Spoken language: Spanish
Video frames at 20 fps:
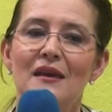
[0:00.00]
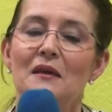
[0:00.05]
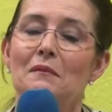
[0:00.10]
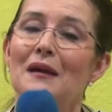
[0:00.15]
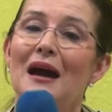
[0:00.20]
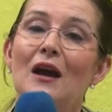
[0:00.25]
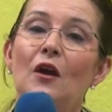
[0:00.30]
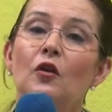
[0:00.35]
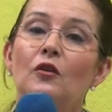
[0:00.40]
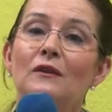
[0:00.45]
y
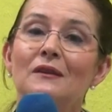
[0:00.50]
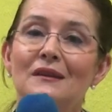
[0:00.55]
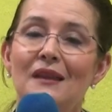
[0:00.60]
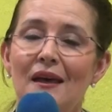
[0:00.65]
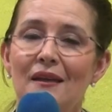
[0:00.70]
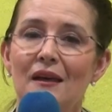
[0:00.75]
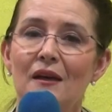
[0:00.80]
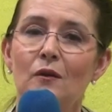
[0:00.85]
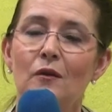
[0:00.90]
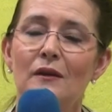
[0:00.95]
va
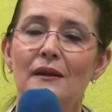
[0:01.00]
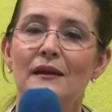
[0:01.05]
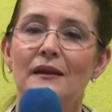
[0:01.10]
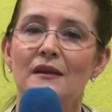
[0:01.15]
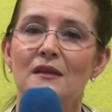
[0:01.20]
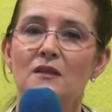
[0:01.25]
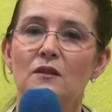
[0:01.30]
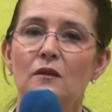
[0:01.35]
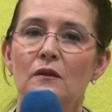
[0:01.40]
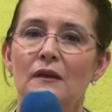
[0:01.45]
contada con el
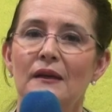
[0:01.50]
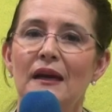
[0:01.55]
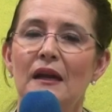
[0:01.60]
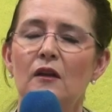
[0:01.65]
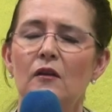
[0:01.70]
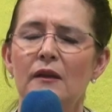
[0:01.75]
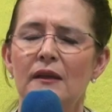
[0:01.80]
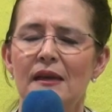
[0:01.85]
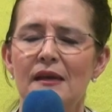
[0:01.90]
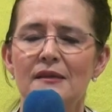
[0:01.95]
resto de
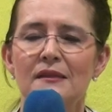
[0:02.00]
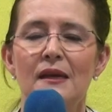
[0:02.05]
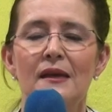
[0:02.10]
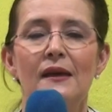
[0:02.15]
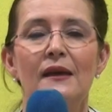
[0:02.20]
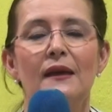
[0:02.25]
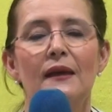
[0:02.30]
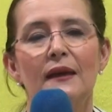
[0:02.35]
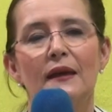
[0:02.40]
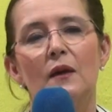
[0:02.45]
calorías,
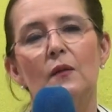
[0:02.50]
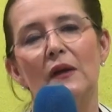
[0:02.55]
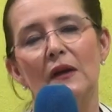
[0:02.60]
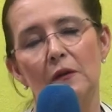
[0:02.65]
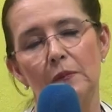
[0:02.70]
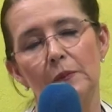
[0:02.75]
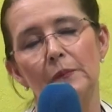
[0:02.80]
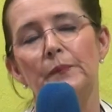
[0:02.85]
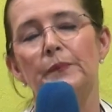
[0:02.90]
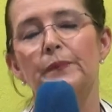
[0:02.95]
que bueno,